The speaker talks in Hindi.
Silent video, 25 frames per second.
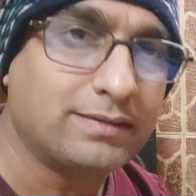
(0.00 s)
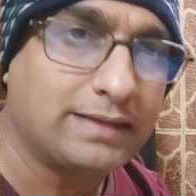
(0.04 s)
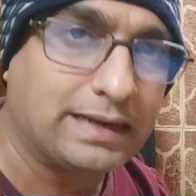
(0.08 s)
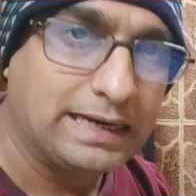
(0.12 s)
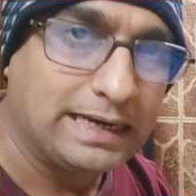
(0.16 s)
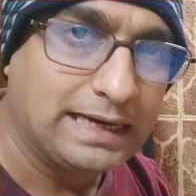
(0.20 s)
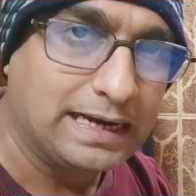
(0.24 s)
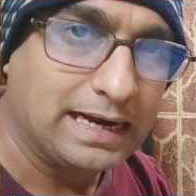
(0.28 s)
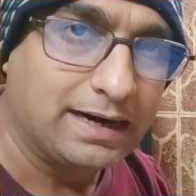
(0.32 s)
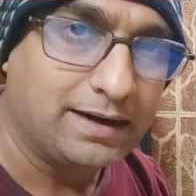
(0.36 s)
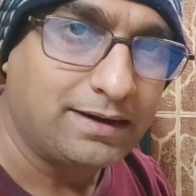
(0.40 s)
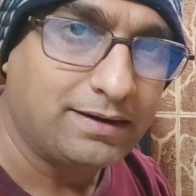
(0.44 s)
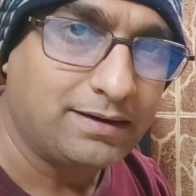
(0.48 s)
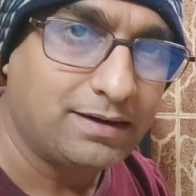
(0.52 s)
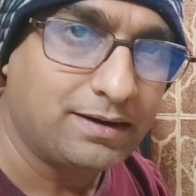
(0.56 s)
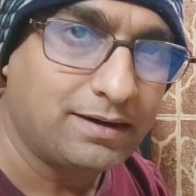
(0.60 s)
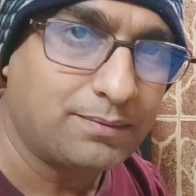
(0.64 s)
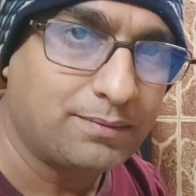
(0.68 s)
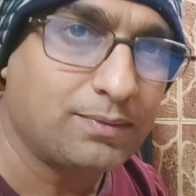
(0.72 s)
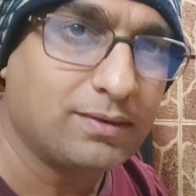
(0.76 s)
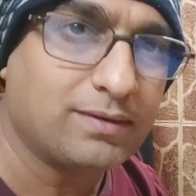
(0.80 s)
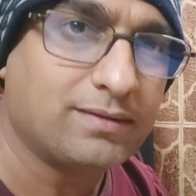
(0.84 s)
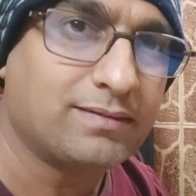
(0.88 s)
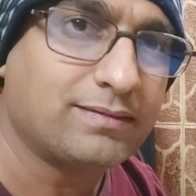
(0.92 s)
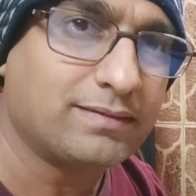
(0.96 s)

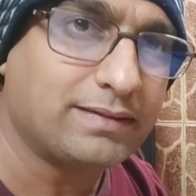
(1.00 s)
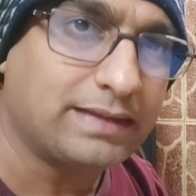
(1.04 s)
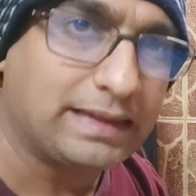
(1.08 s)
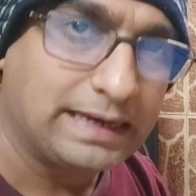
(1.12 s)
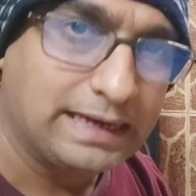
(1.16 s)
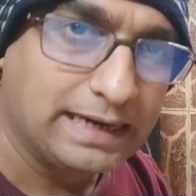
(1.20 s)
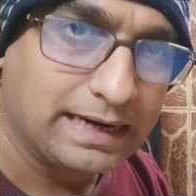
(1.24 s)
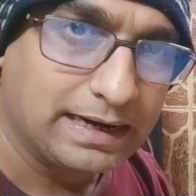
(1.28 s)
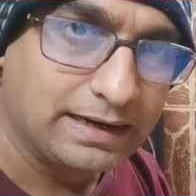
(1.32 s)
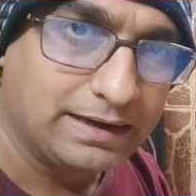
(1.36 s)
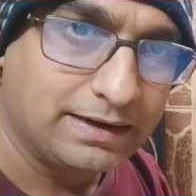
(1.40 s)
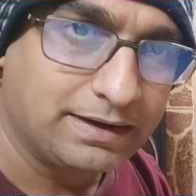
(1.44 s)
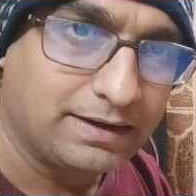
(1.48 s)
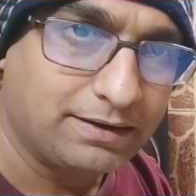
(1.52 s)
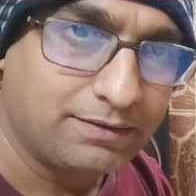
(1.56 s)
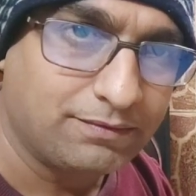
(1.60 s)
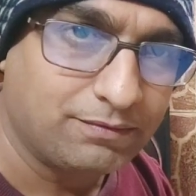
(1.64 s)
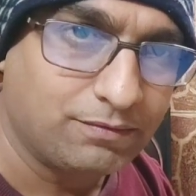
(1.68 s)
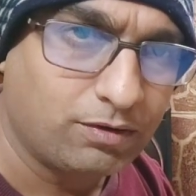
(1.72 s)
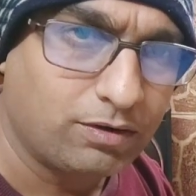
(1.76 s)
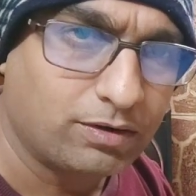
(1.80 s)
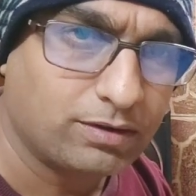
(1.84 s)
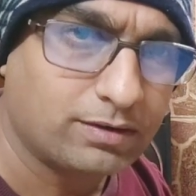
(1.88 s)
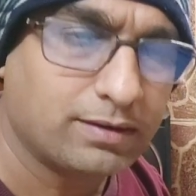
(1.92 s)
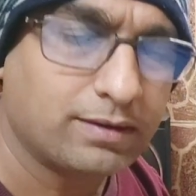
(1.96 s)
300 प्लस 300
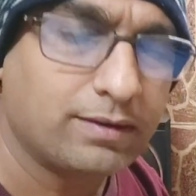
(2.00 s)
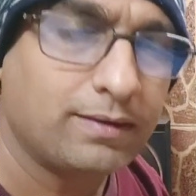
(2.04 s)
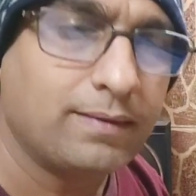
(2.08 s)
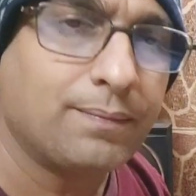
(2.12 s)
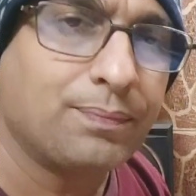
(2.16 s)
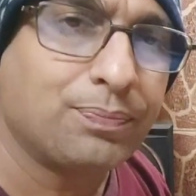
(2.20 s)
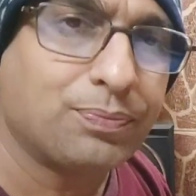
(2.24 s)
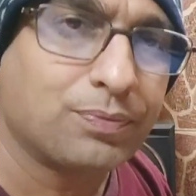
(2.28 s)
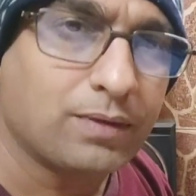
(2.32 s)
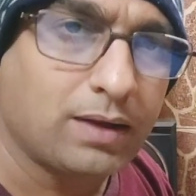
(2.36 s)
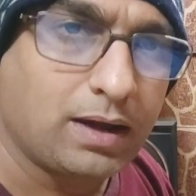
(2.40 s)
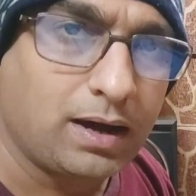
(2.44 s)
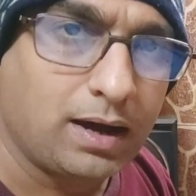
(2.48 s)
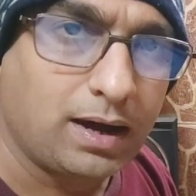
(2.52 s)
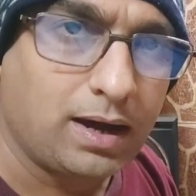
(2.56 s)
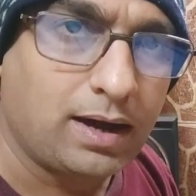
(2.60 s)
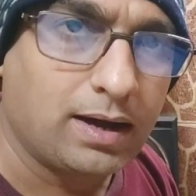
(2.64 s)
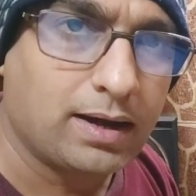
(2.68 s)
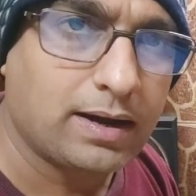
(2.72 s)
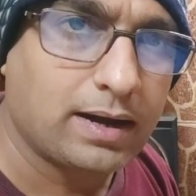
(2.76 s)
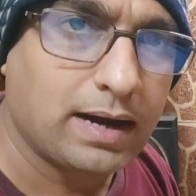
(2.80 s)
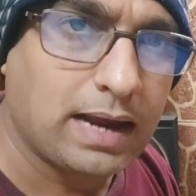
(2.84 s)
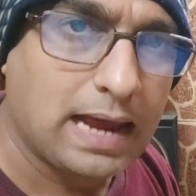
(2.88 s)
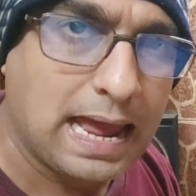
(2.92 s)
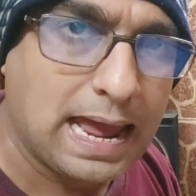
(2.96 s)
वॉट
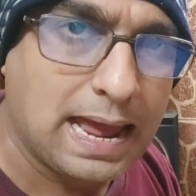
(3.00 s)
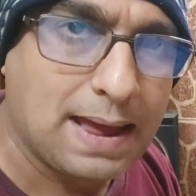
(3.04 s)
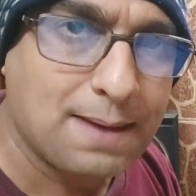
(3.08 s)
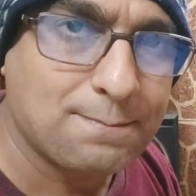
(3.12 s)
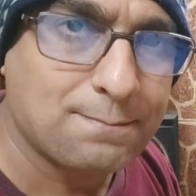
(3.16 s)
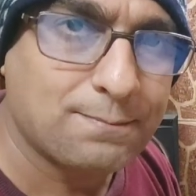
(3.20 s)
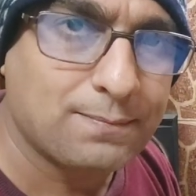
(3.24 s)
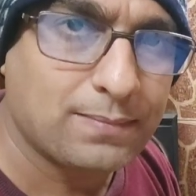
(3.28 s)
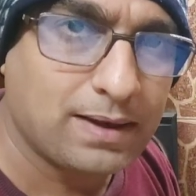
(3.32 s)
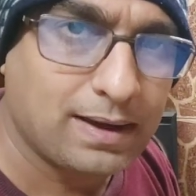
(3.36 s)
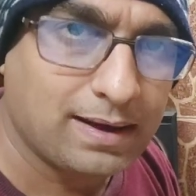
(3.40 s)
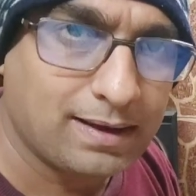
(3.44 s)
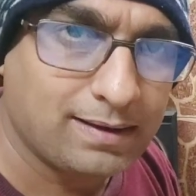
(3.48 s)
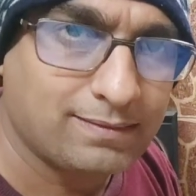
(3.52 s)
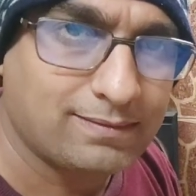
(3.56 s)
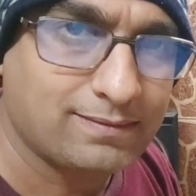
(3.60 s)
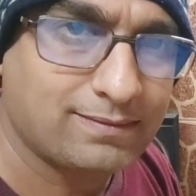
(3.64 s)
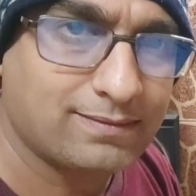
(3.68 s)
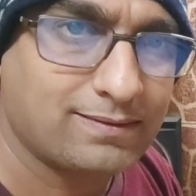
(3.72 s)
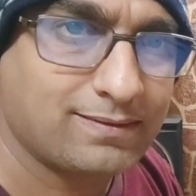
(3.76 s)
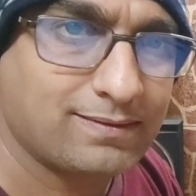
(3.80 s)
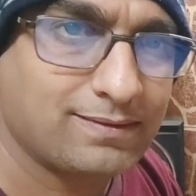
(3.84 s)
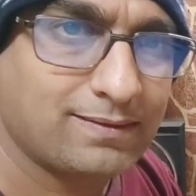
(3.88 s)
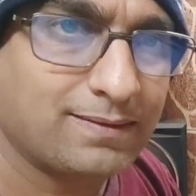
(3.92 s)
आर एम एस